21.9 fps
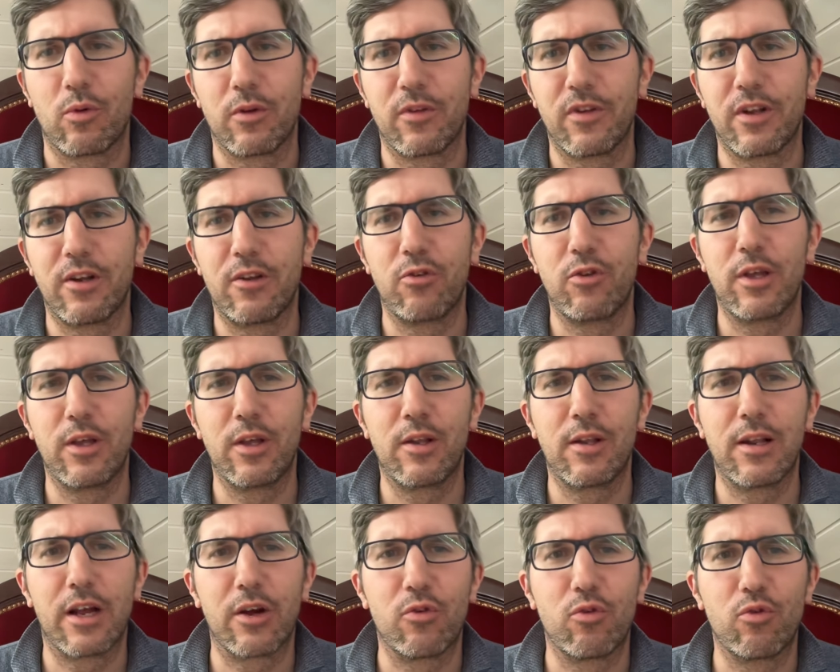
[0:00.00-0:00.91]
c'est l'idée
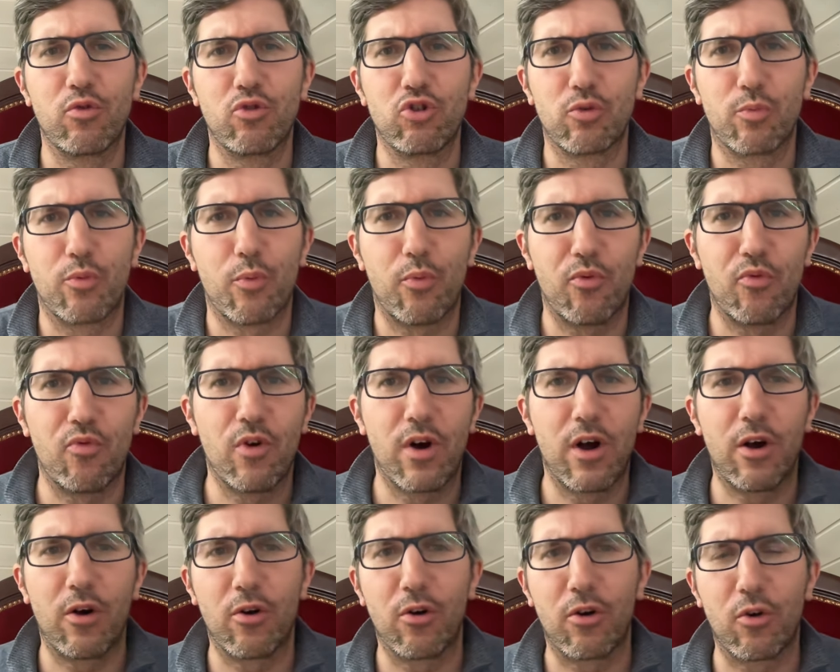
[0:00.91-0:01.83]
de la gauche pour
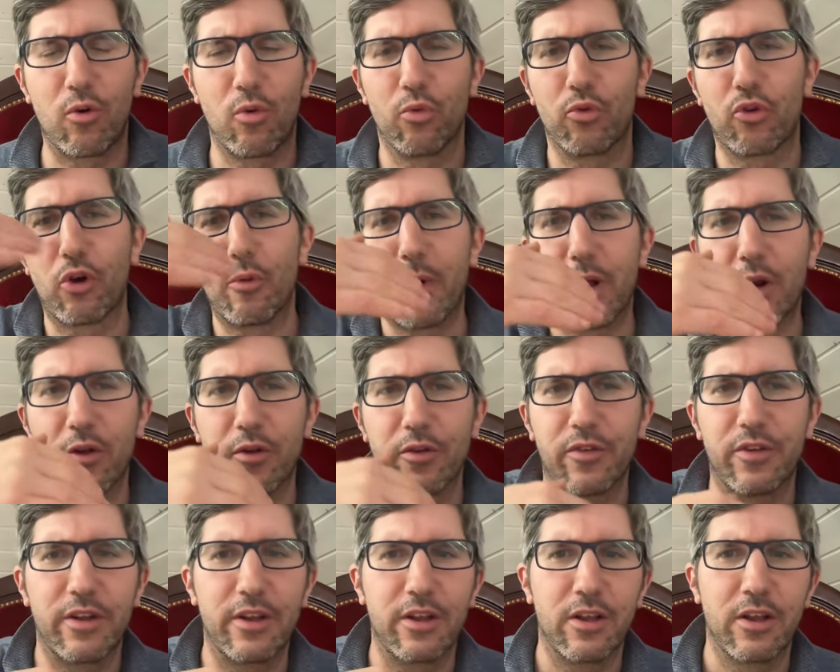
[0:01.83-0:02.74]
pouvoir
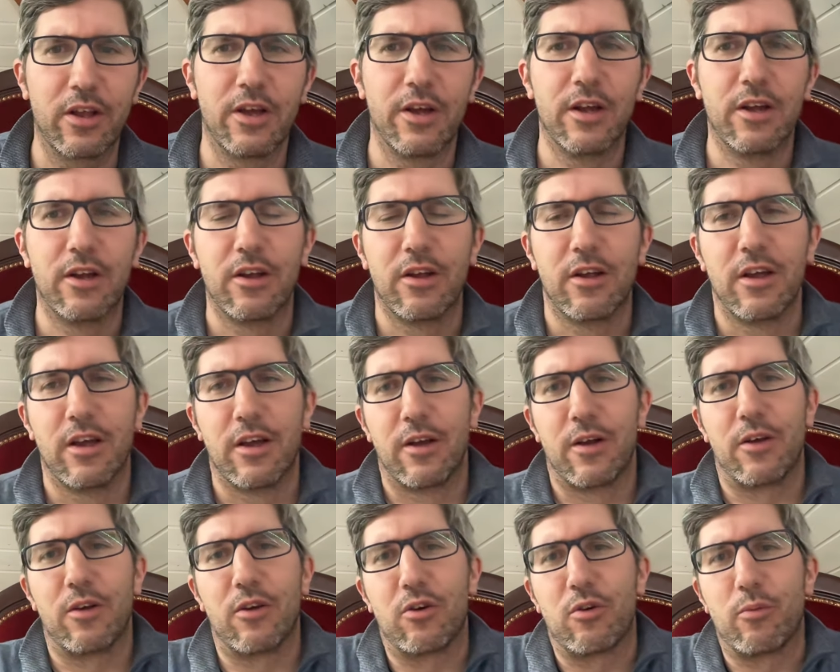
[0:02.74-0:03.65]
contrebalancer
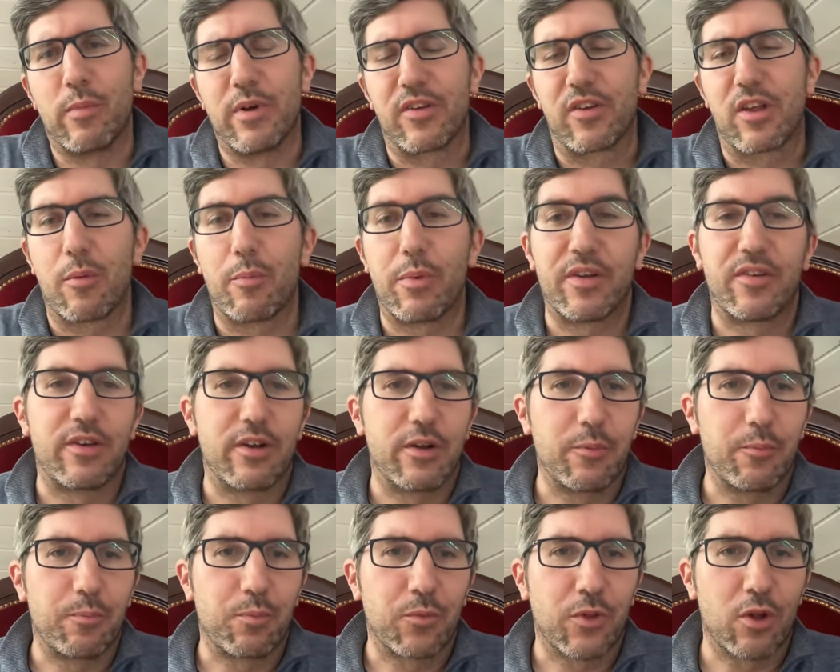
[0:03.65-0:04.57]
euh, bah, ce qui est
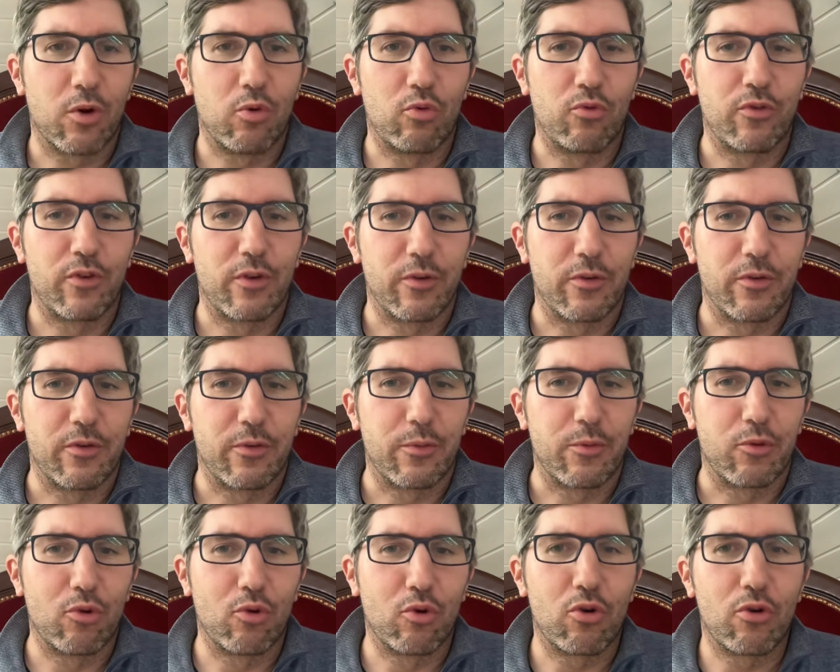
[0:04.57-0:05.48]
passé dans l'autre sens.
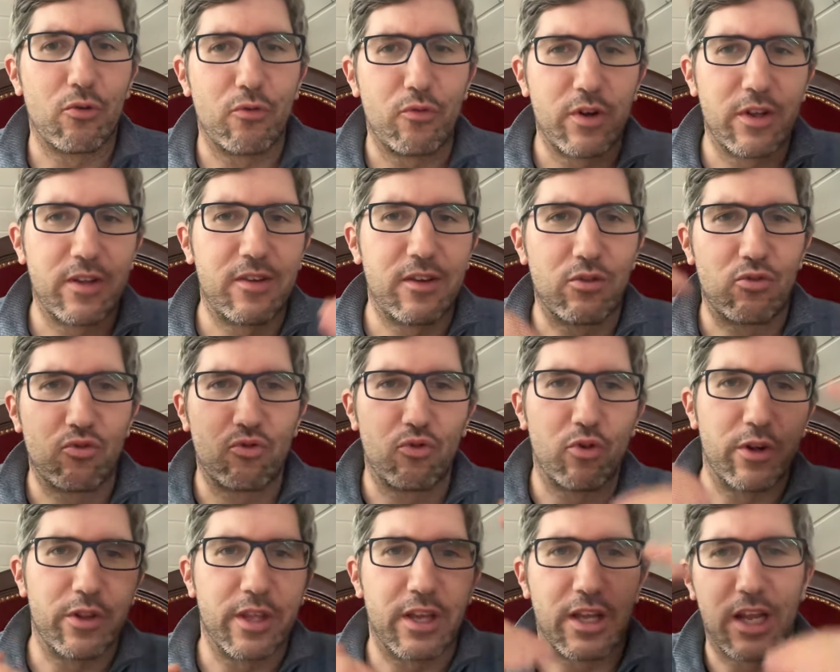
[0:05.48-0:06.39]
Donc en fait, c'est
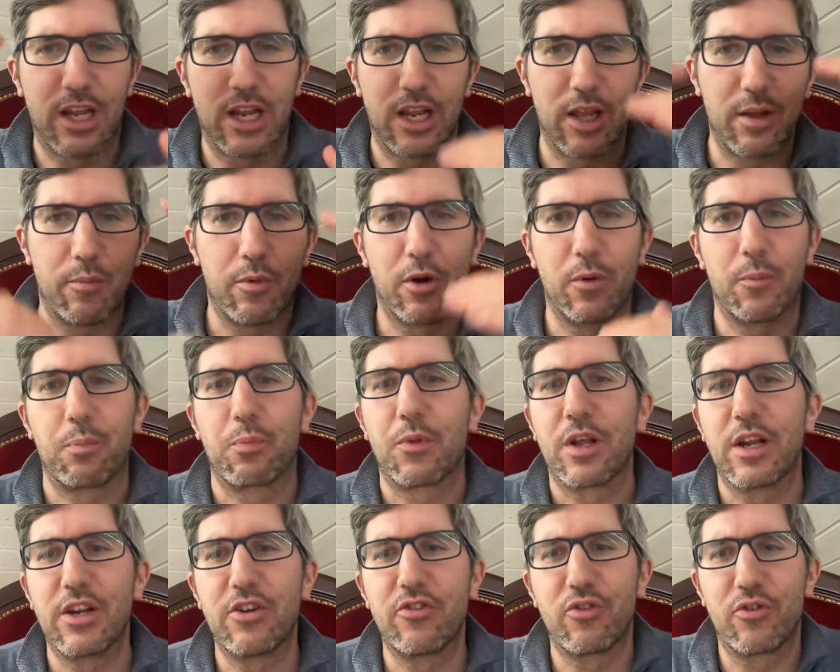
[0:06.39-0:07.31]
toujours un équilibre.
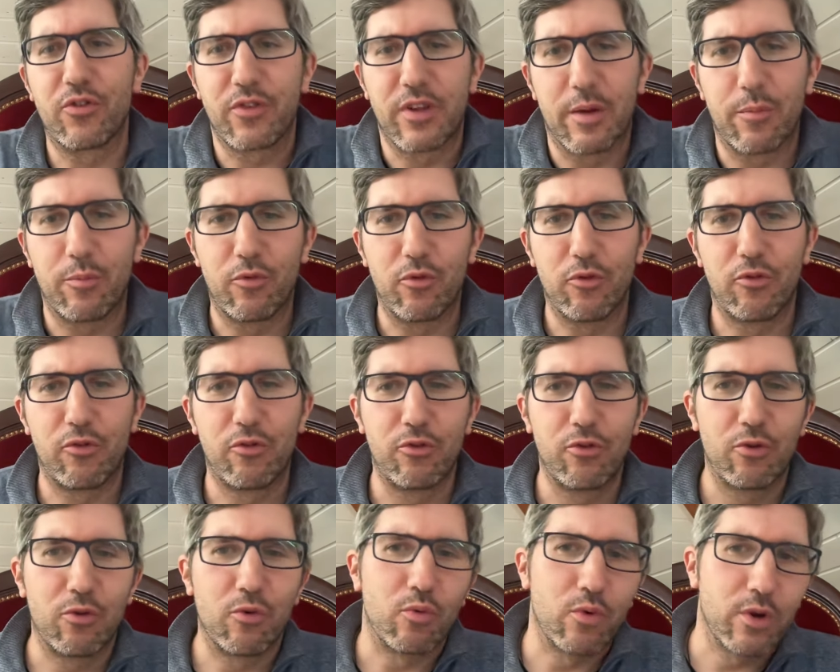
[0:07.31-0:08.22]
Les gens se tapent
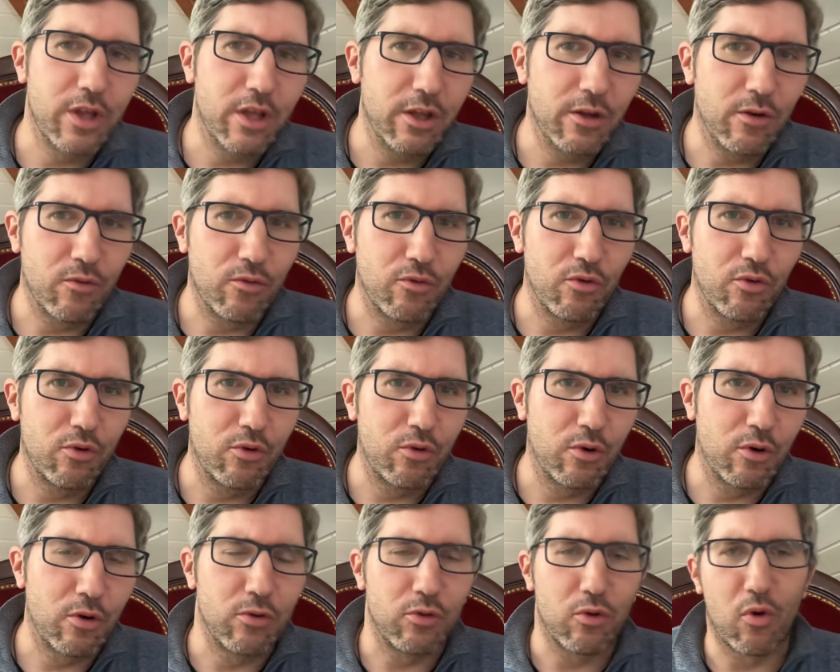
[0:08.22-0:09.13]
dessus. Oui, on
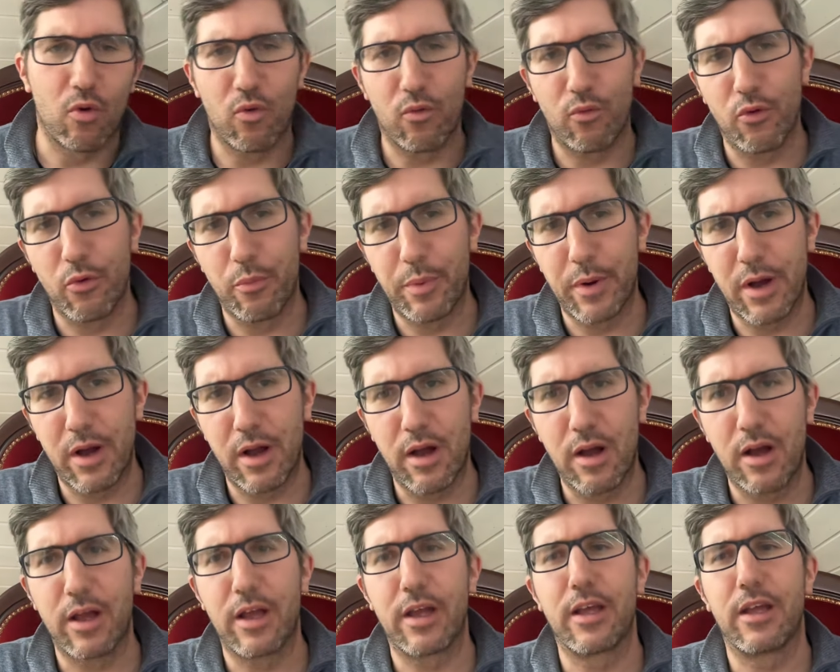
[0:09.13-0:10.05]
veut, non, on veut
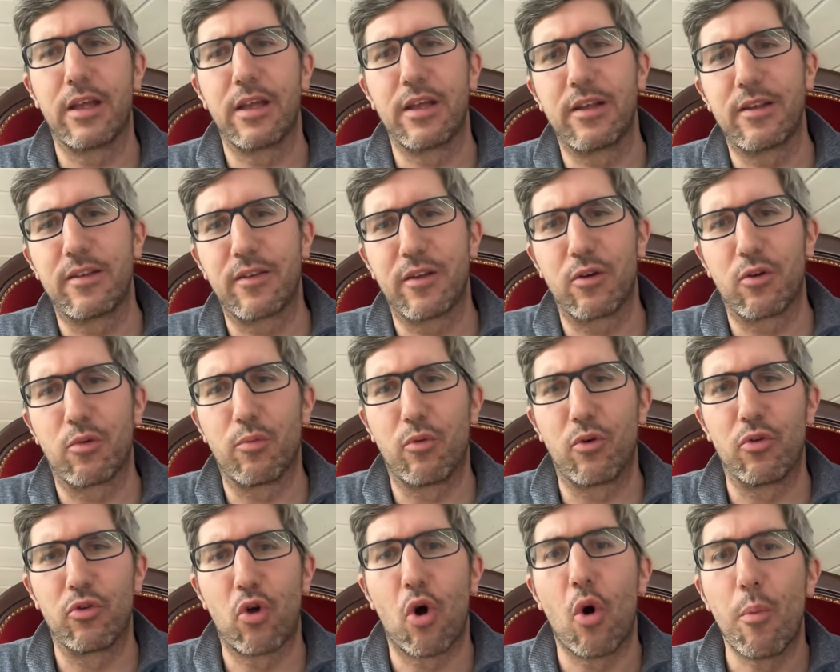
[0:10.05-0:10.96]
pas et ça
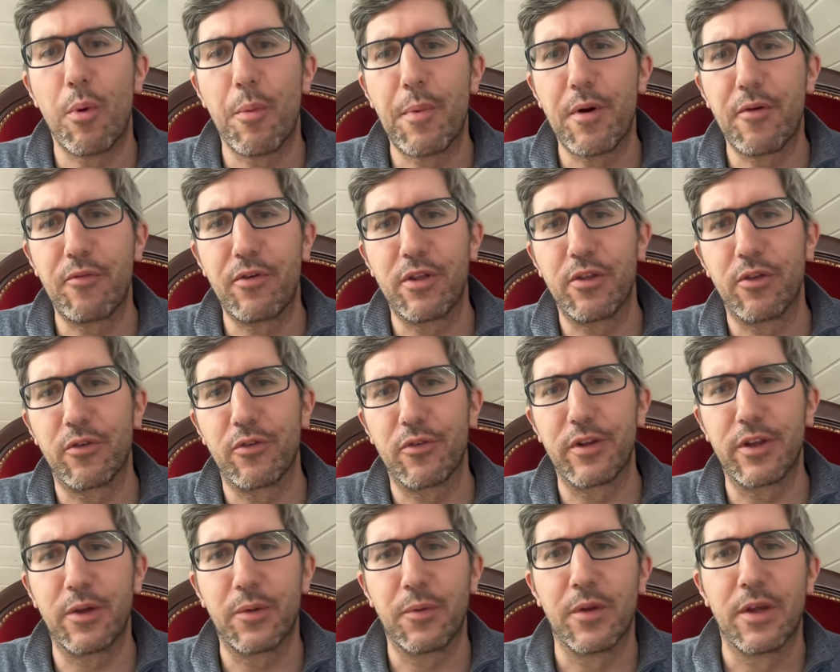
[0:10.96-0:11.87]
augmente, on ne peut pas
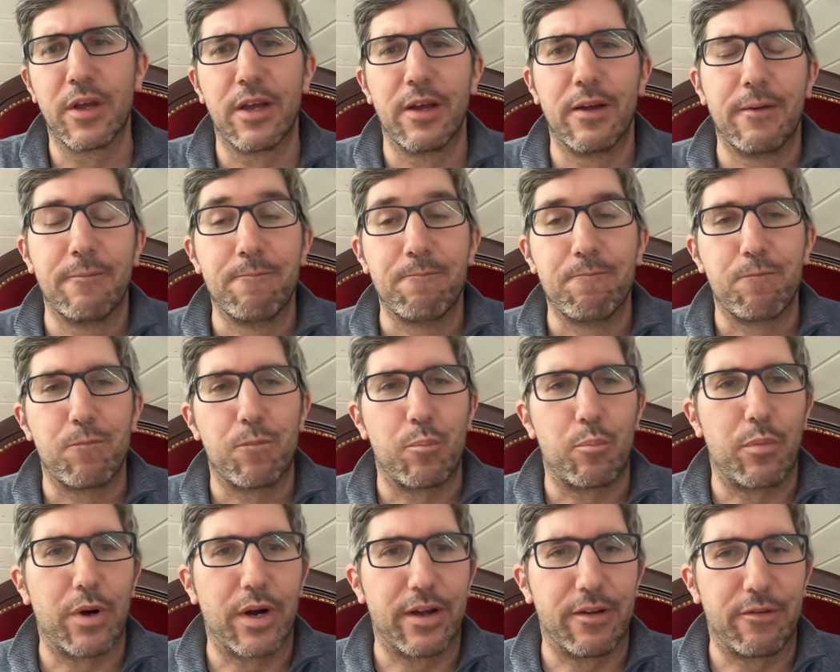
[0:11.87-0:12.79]
financer.
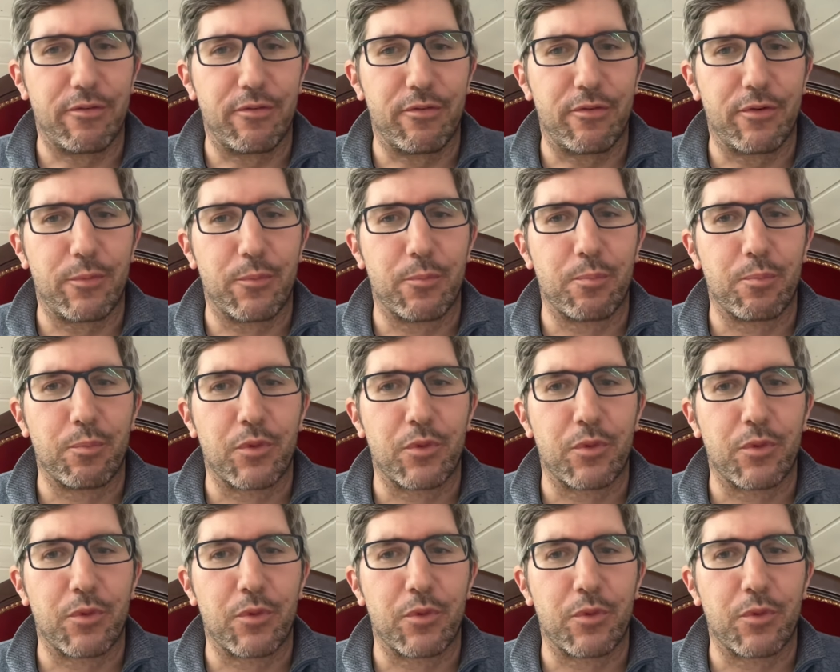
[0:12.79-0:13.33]
Bref,